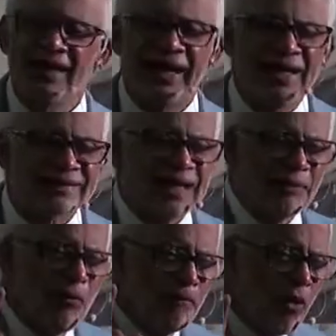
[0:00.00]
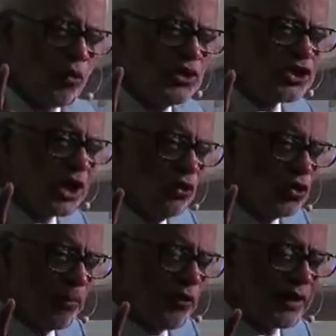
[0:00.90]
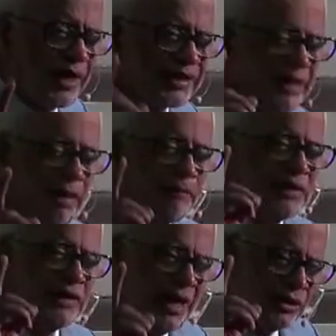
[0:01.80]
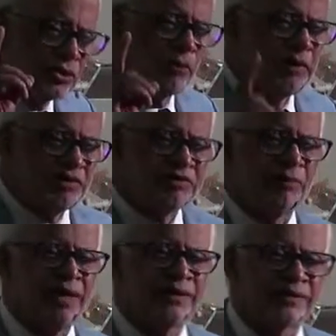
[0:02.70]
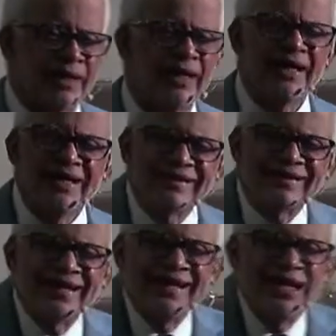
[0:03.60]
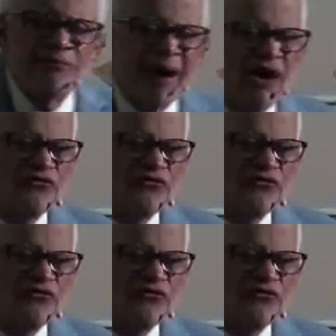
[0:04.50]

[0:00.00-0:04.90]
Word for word: Él estaba un poco inseguro porque él estaba pidiendo precisamente tener más